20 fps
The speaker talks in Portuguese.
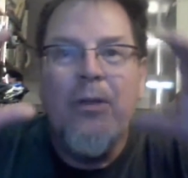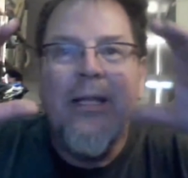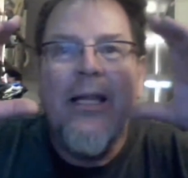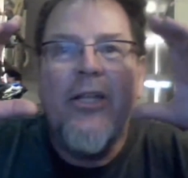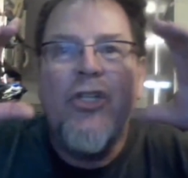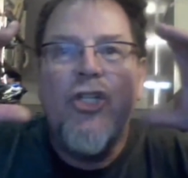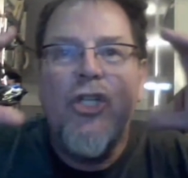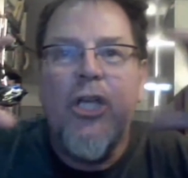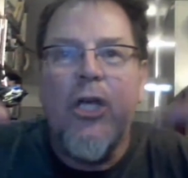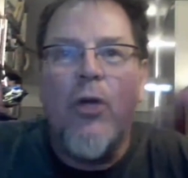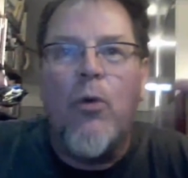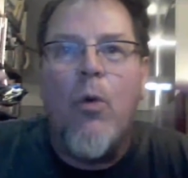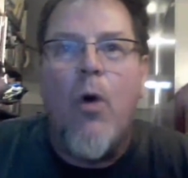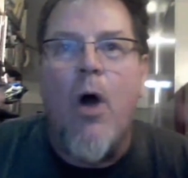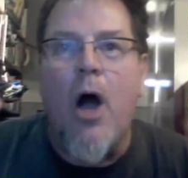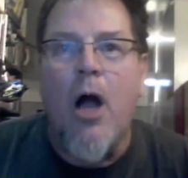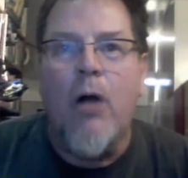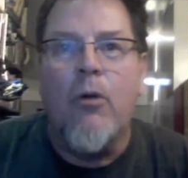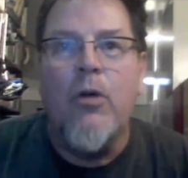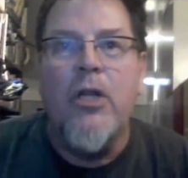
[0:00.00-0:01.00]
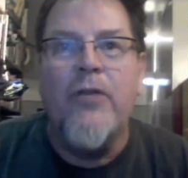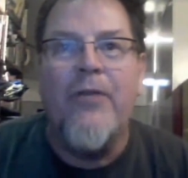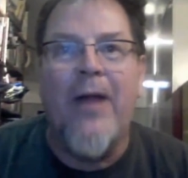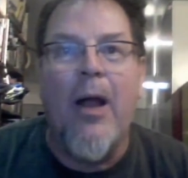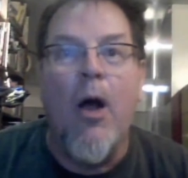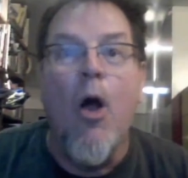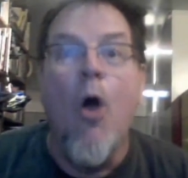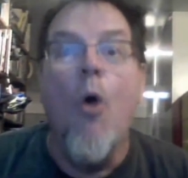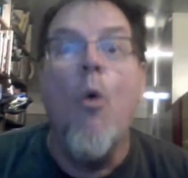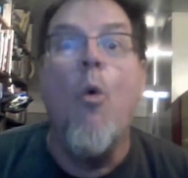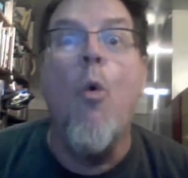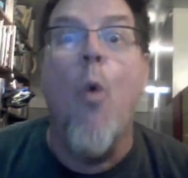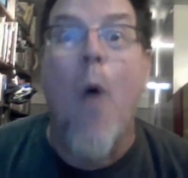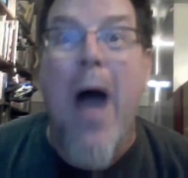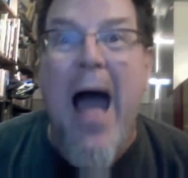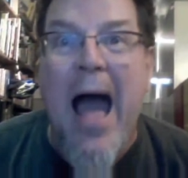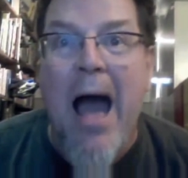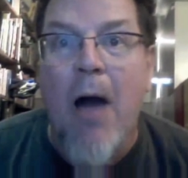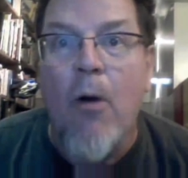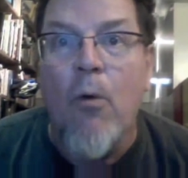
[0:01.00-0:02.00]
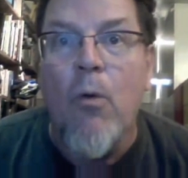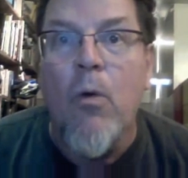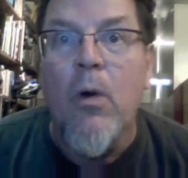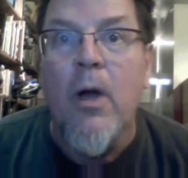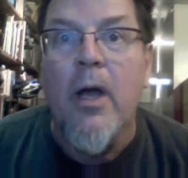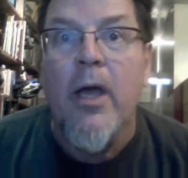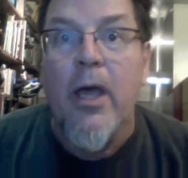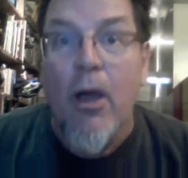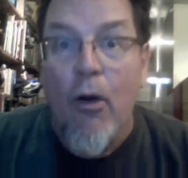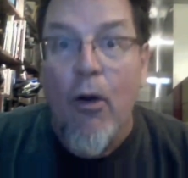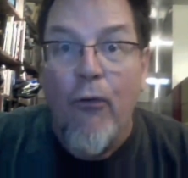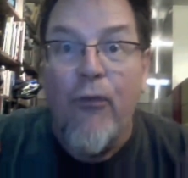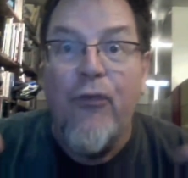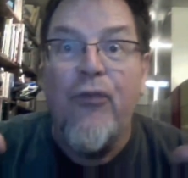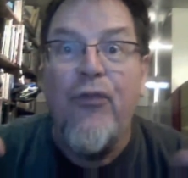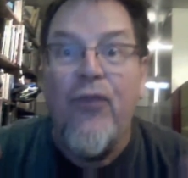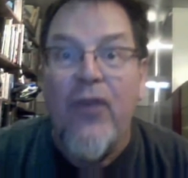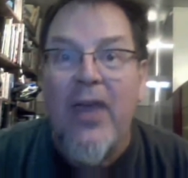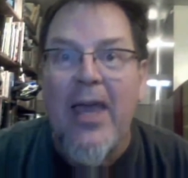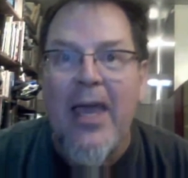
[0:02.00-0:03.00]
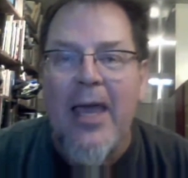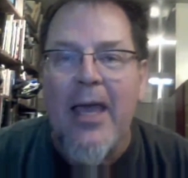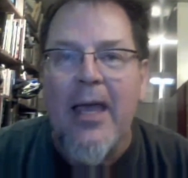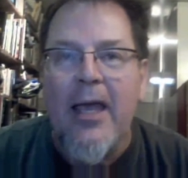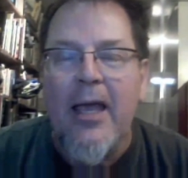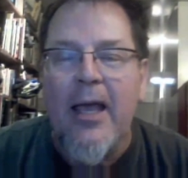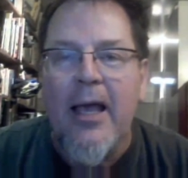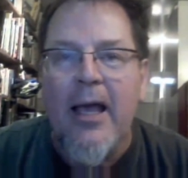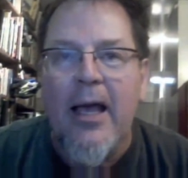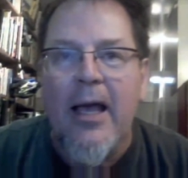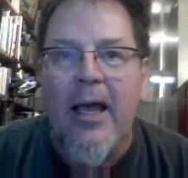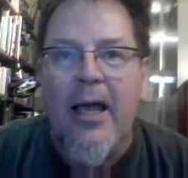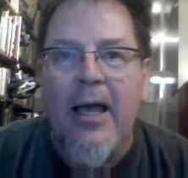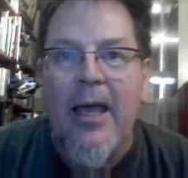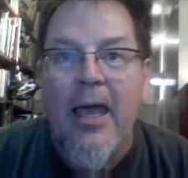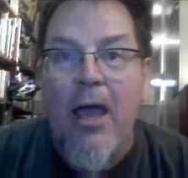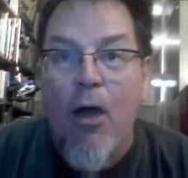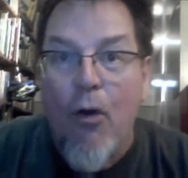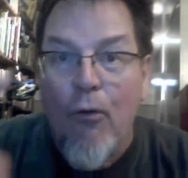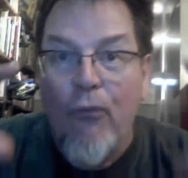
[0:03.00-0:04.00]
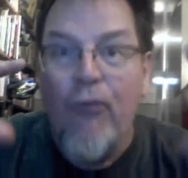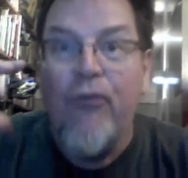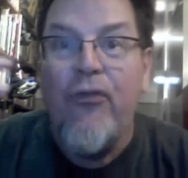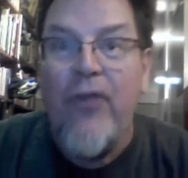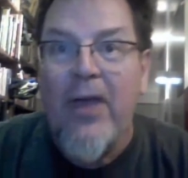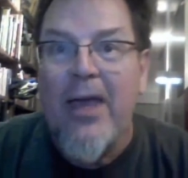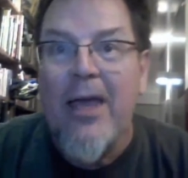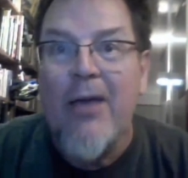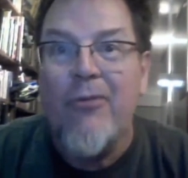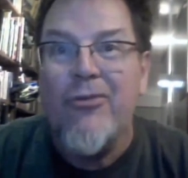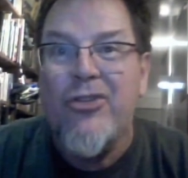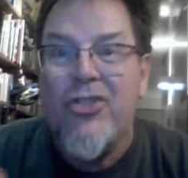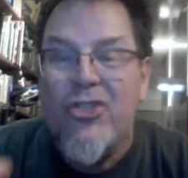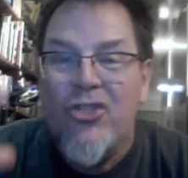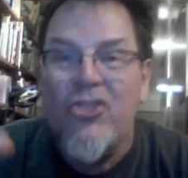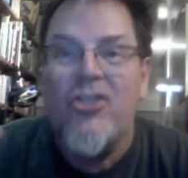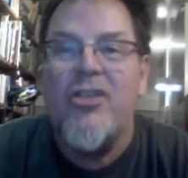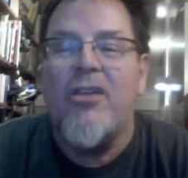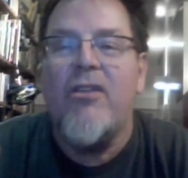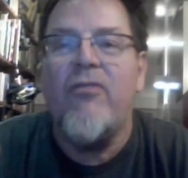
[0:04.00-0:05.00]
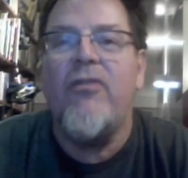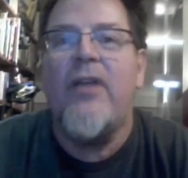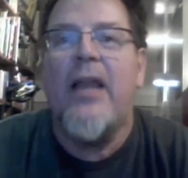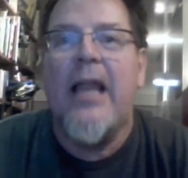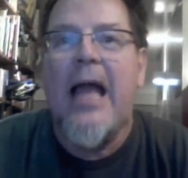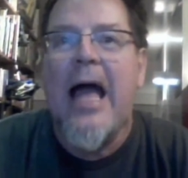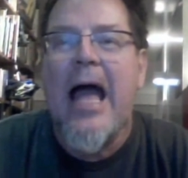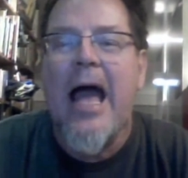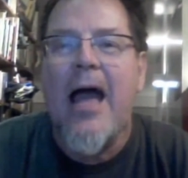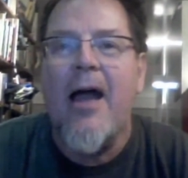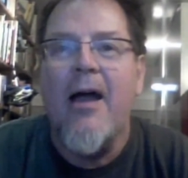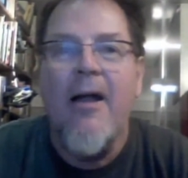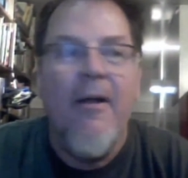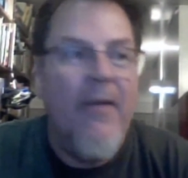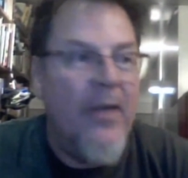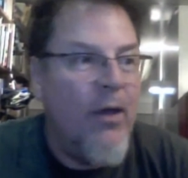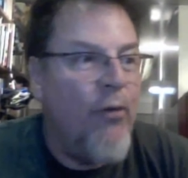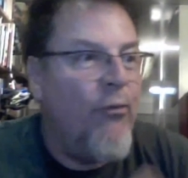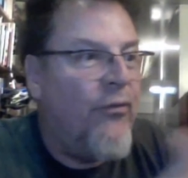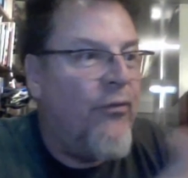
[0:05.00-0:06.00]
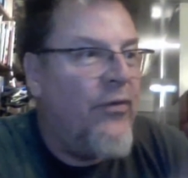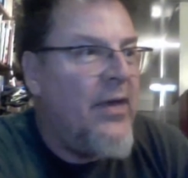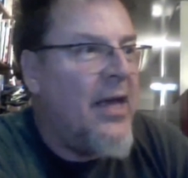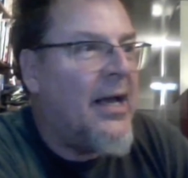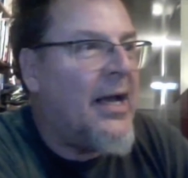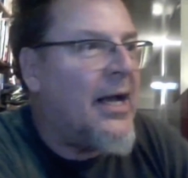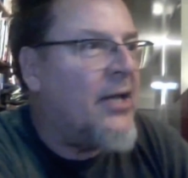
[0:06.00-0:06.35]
Quando ele tira o óculos, ele fala, uau, eu vi eu vi, eu estive lá, eu vi